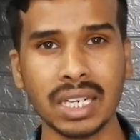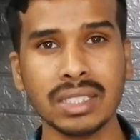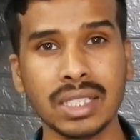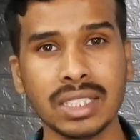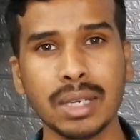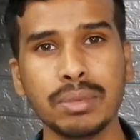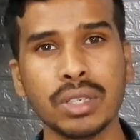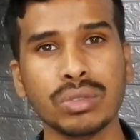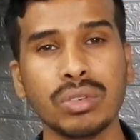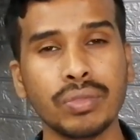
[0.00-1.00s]
ఛానల్
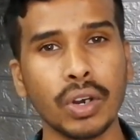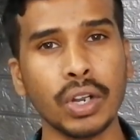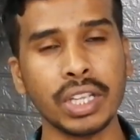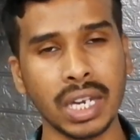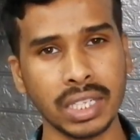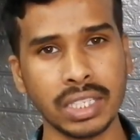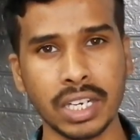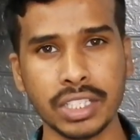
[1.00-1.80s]
సబ్స్క్రైబ్ చేసుకుని ఫాలో అయ్యేదానికి అయితే